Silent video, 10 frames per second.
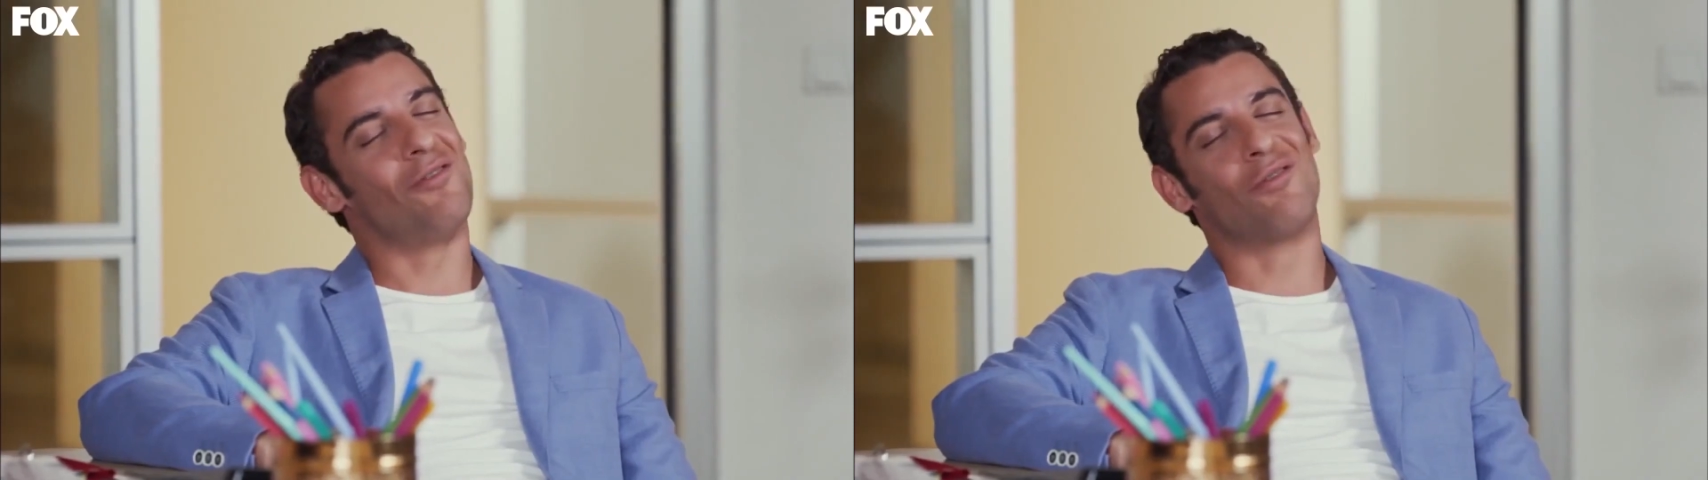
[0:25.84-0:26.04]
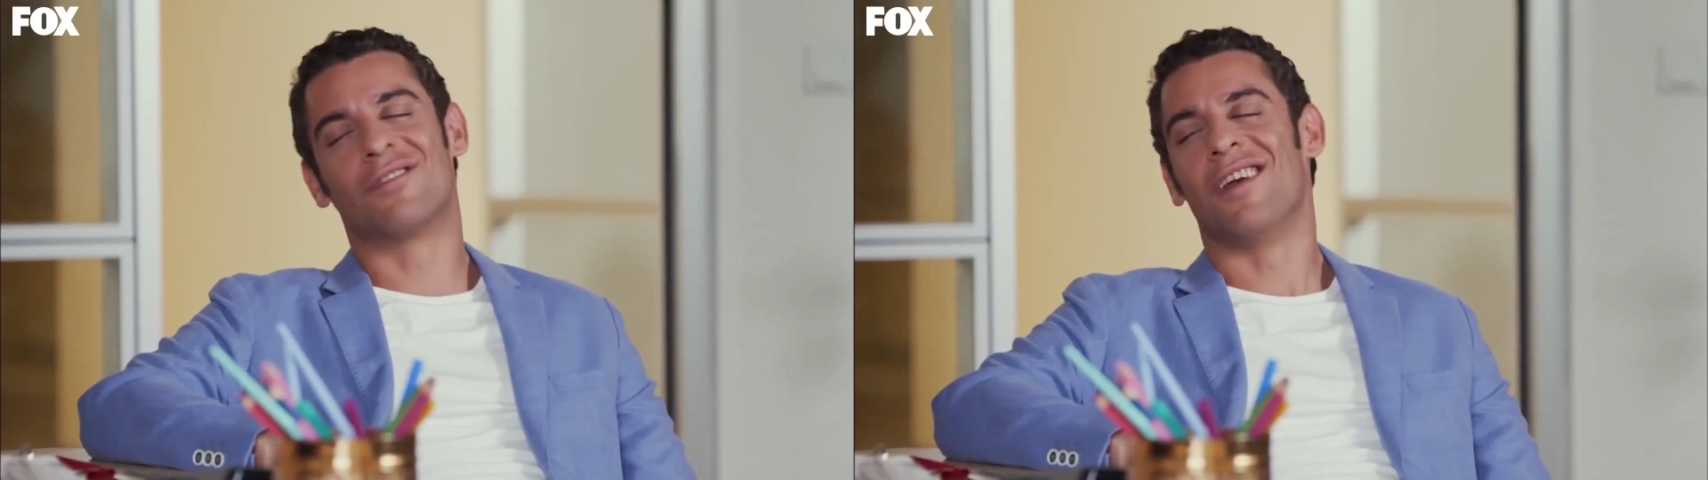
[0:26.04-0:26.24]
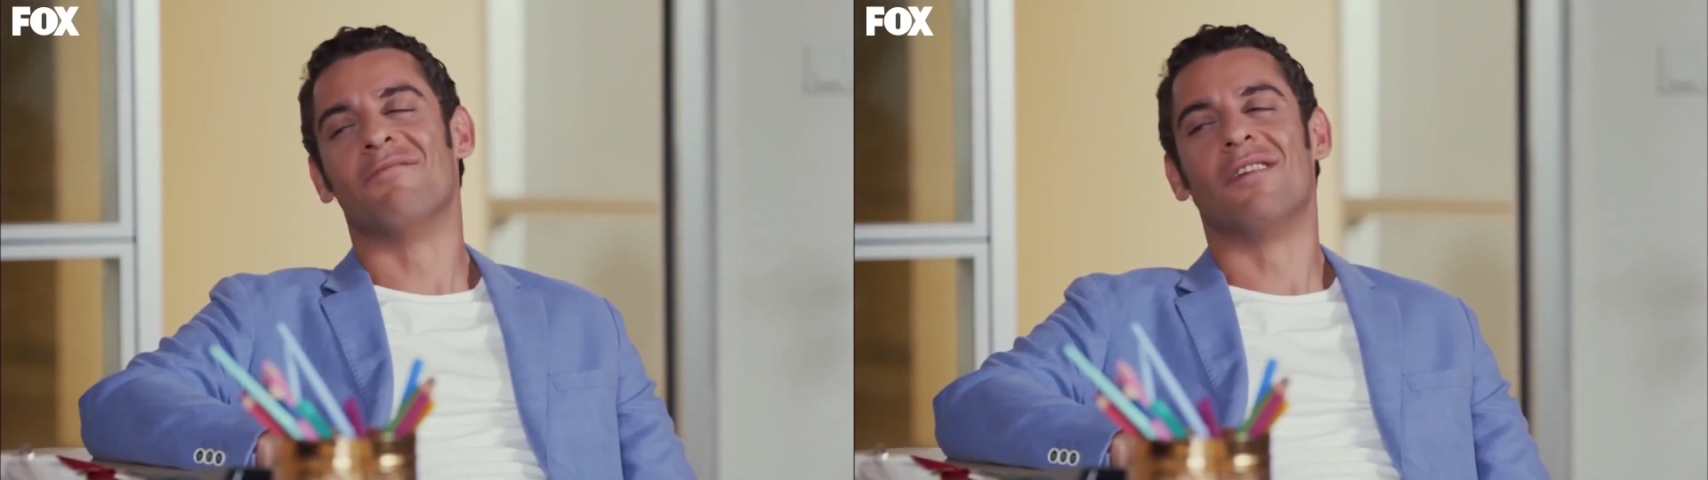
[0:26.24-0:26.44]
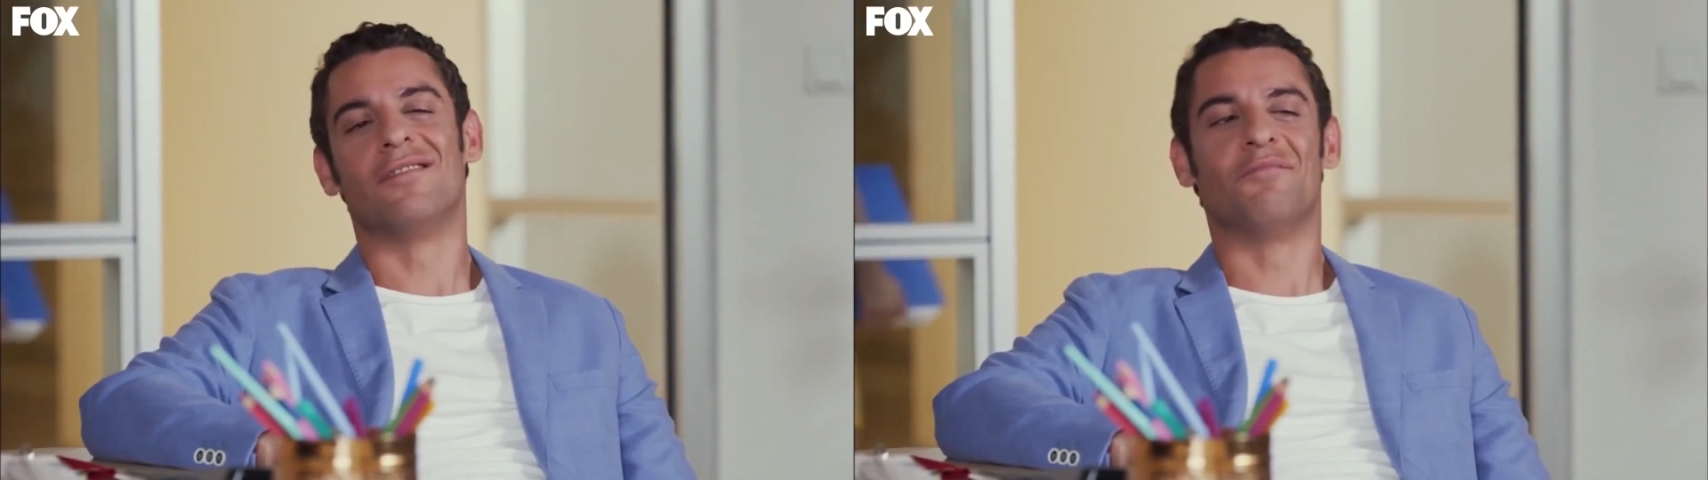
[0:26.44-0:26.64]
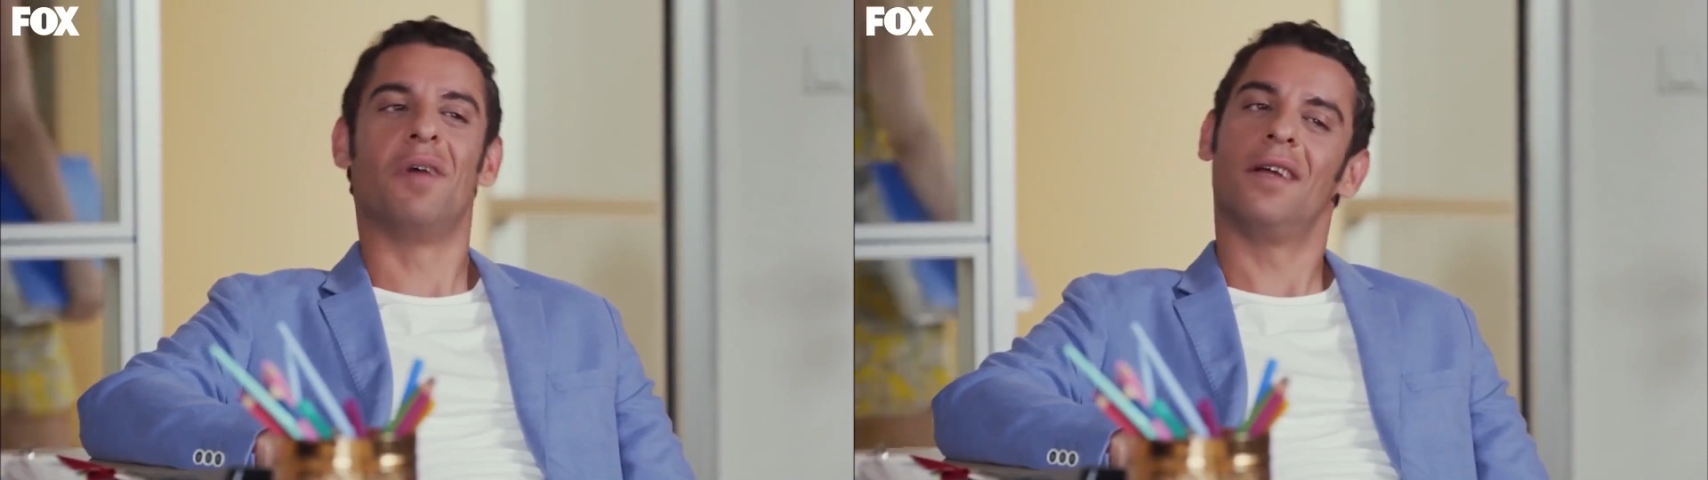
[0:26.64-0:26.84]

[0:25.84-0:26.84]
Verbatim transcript: Yok Şeyma'cığım,